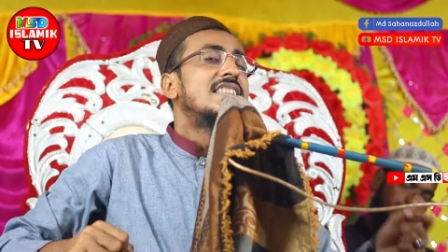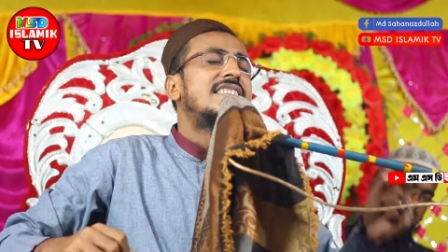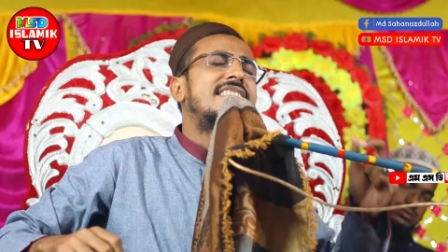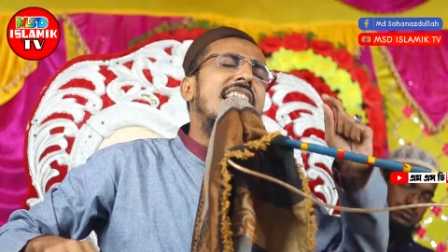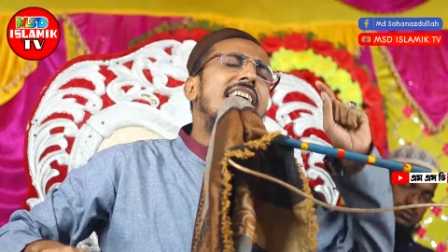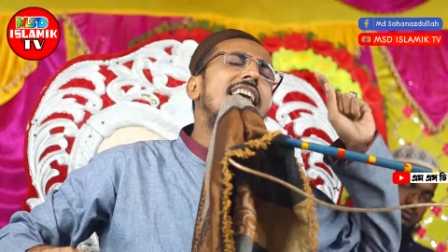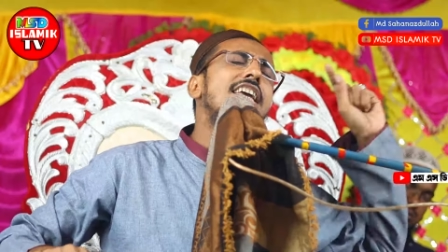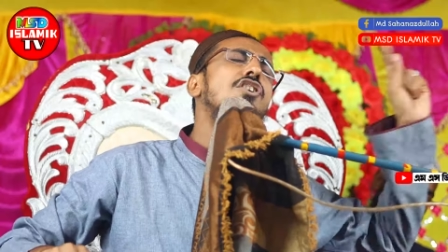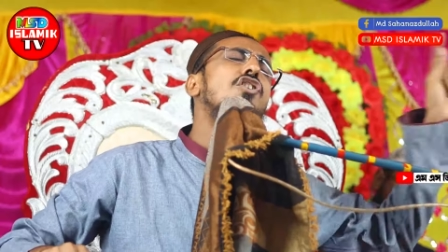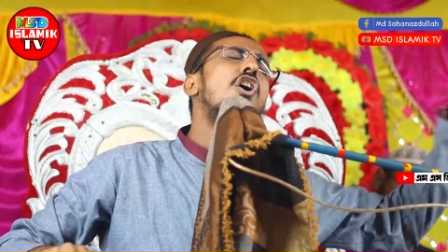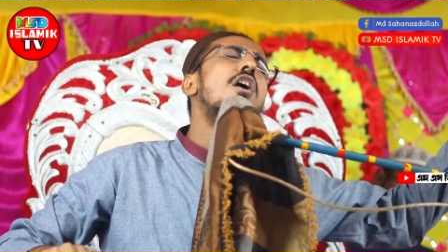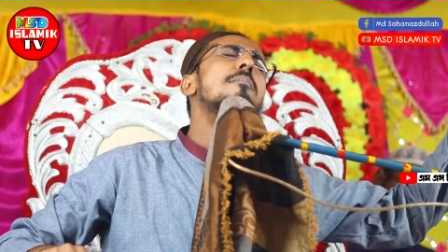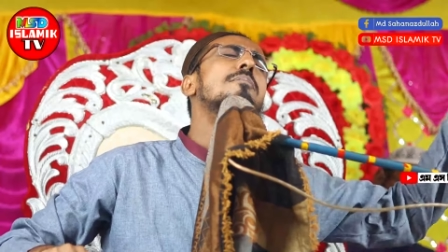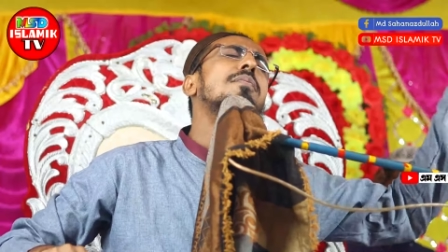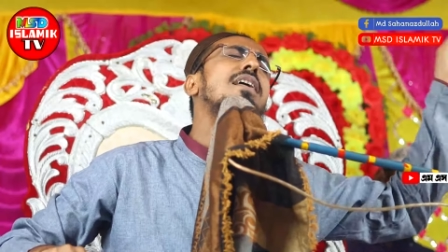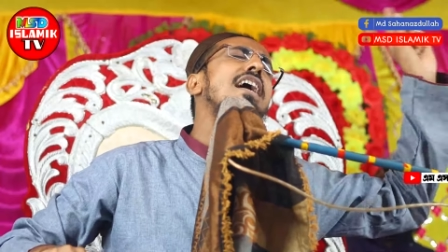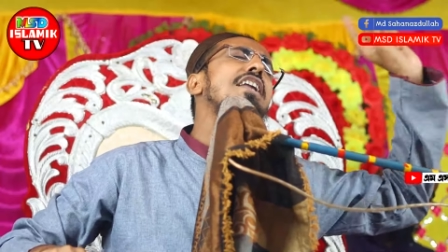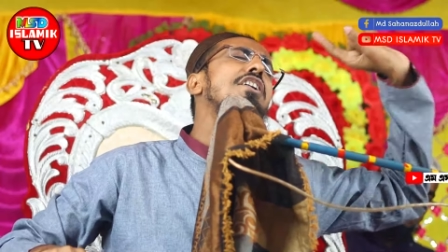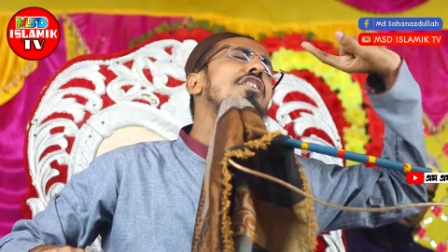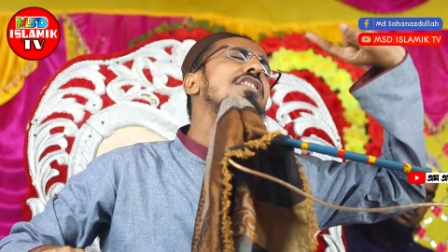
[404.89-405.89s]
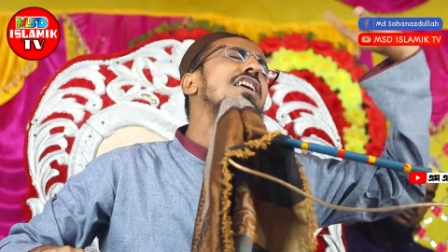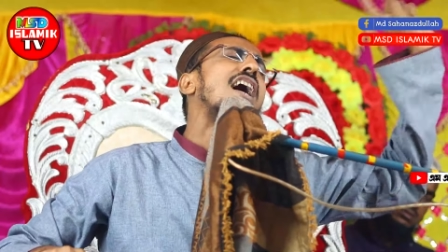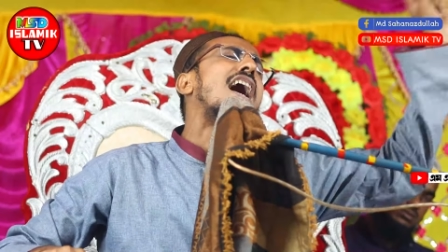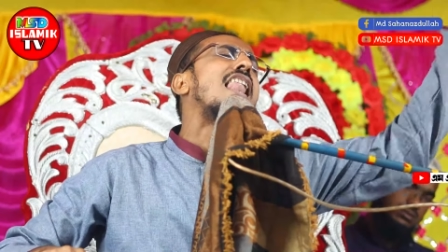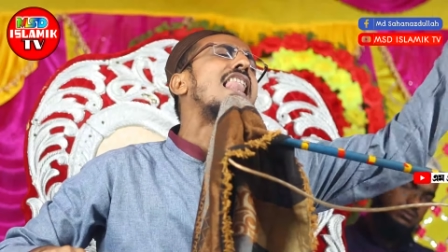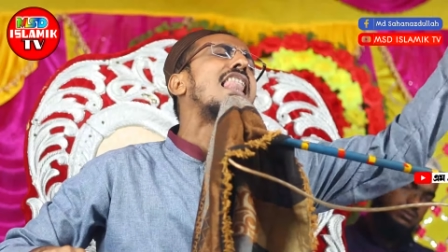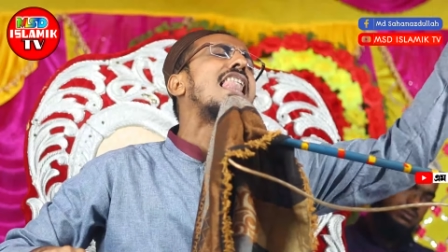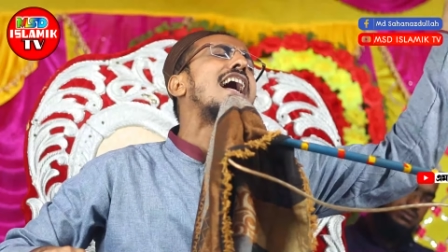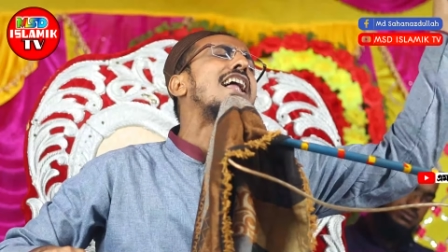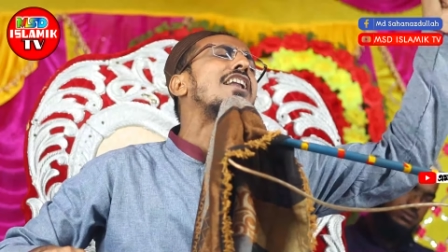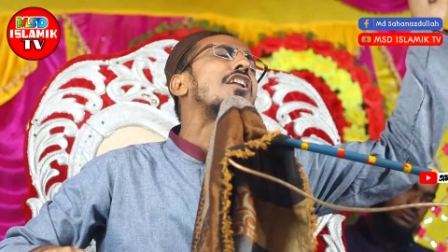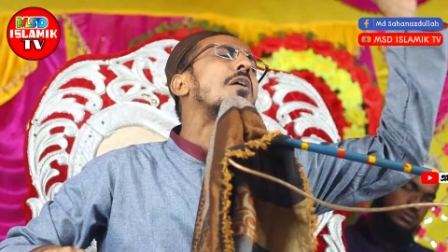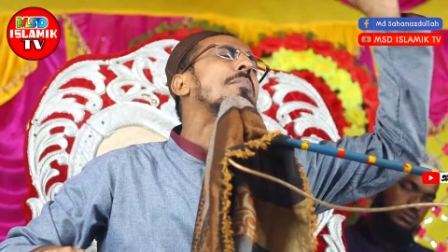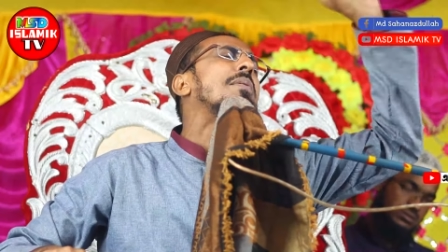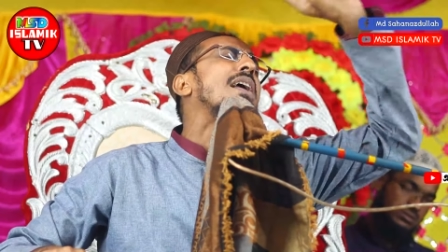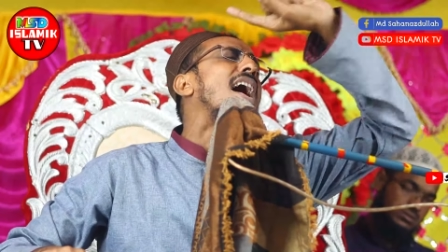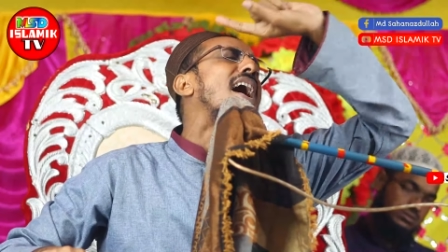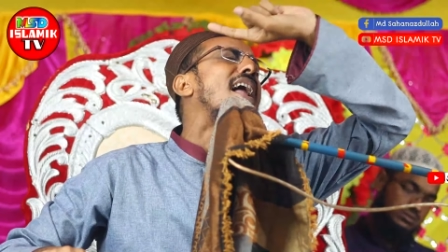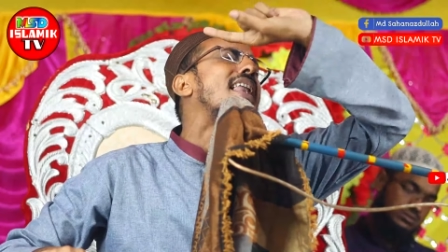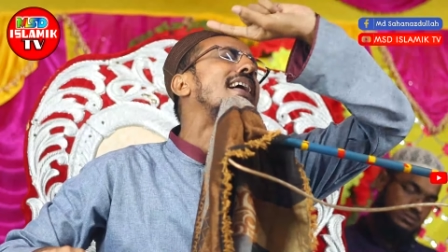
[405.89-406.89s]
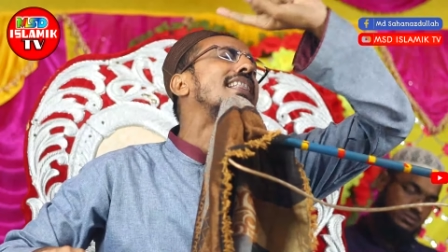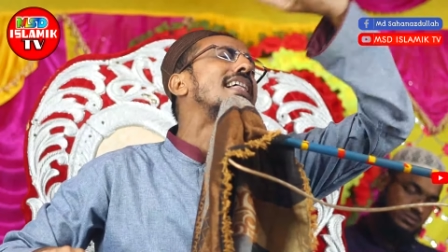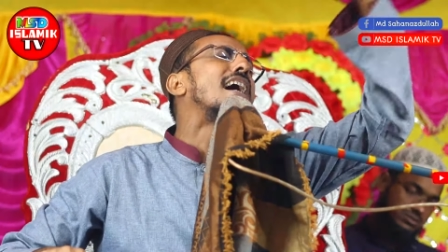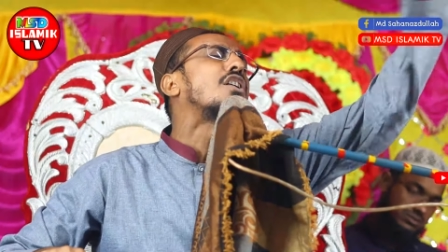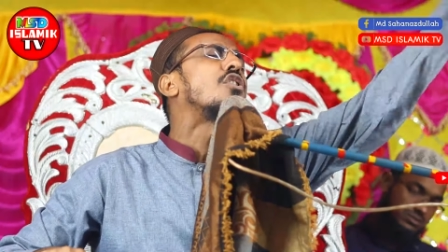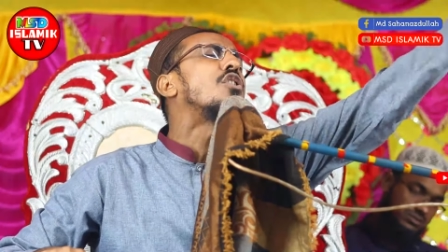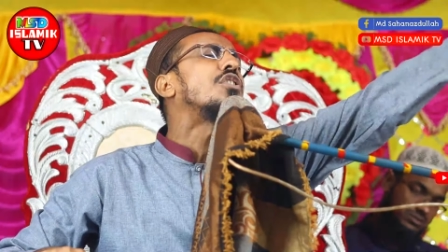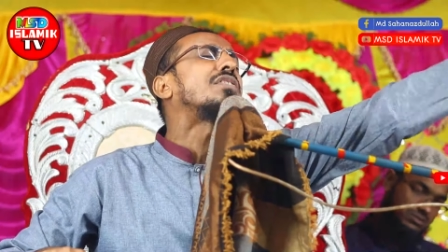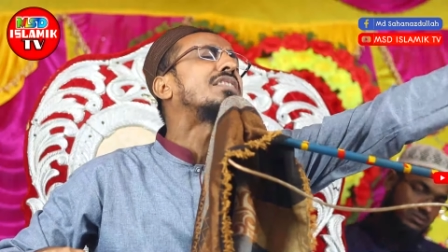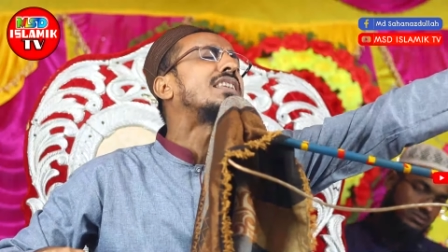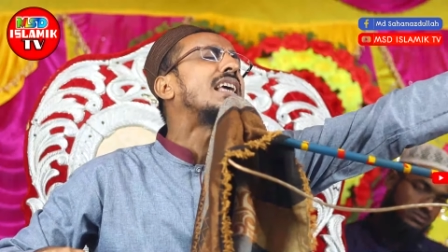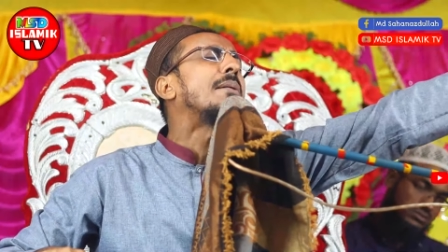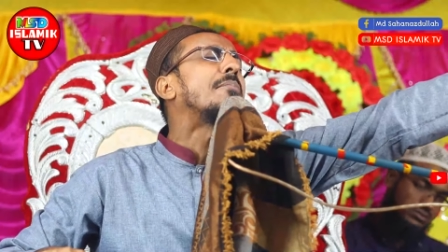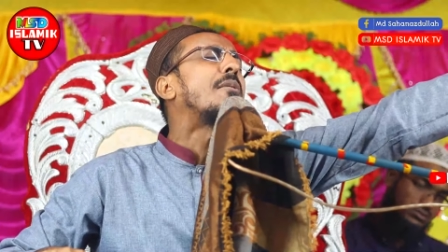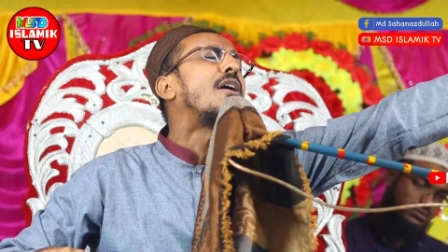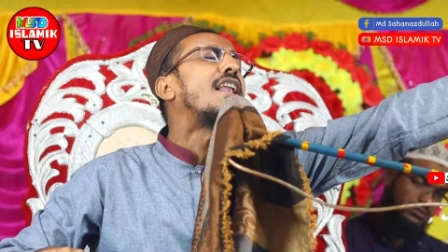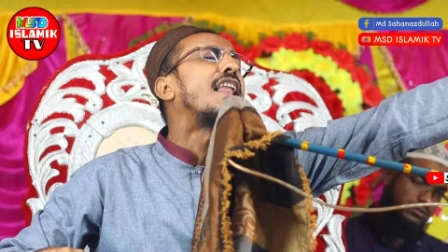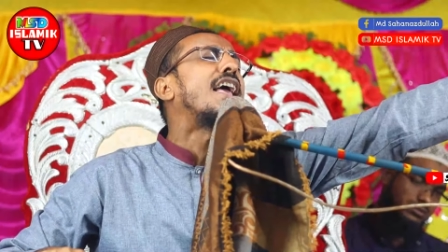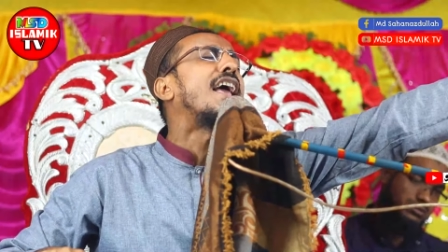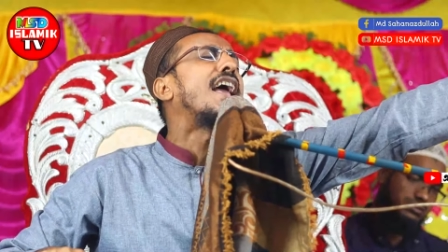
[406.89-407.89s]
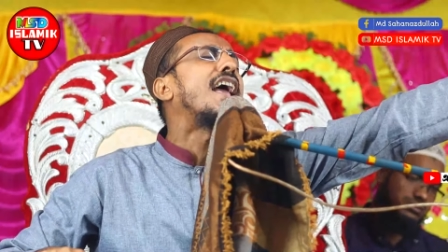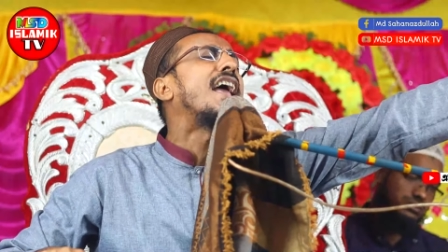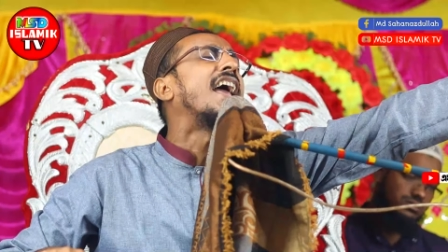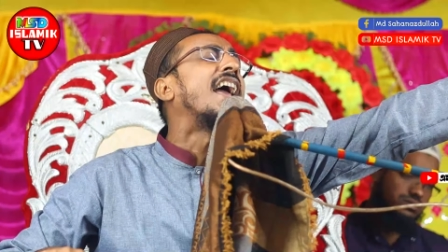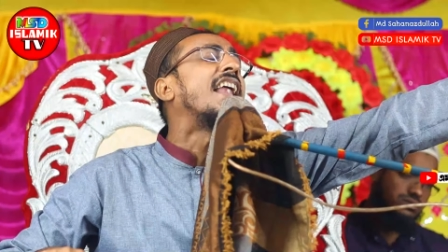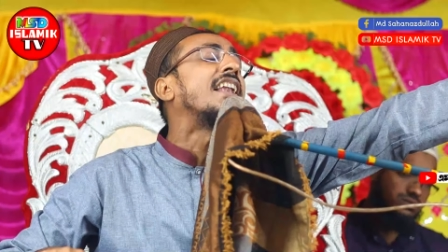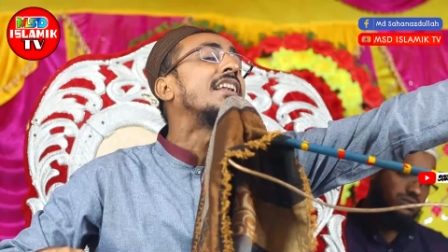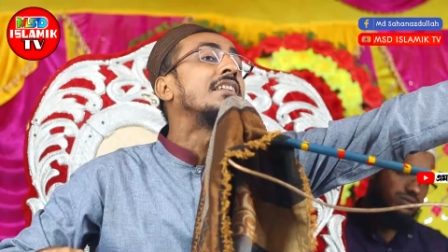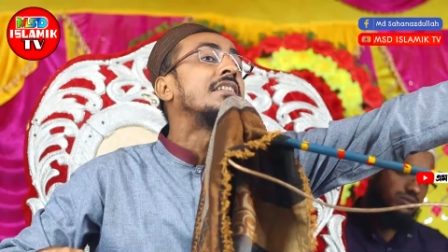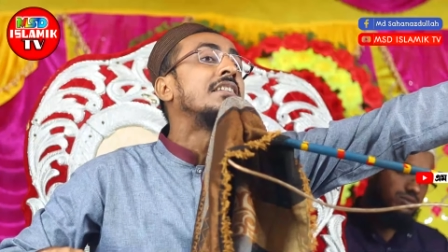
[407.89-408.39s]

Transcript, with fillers: সেই গমকে যদি আল্লাহ নবী আলাদা করতে বলেন